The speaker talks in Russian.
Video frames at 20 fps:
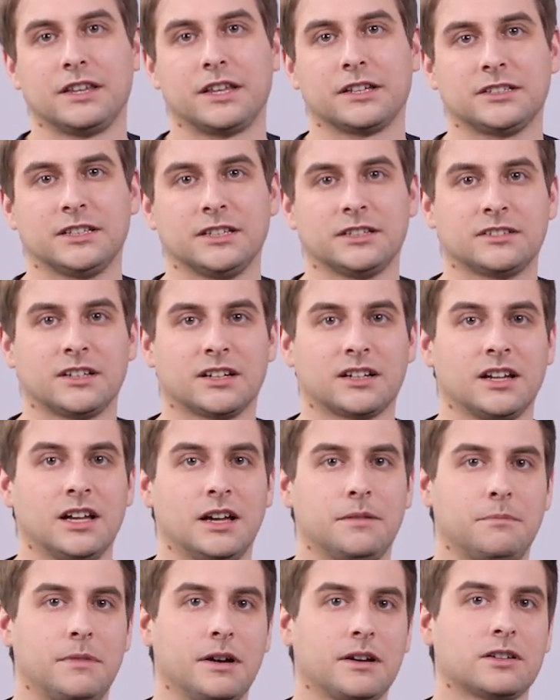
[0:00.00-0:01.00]
таких как
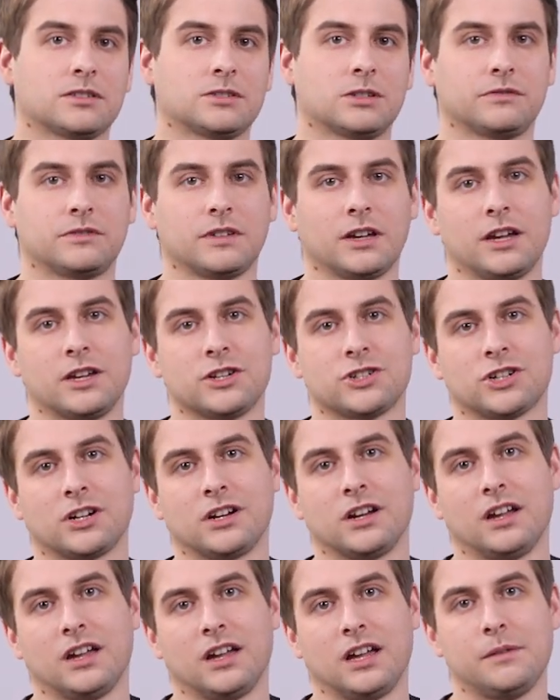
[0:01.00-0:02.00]
Microsoft Azure,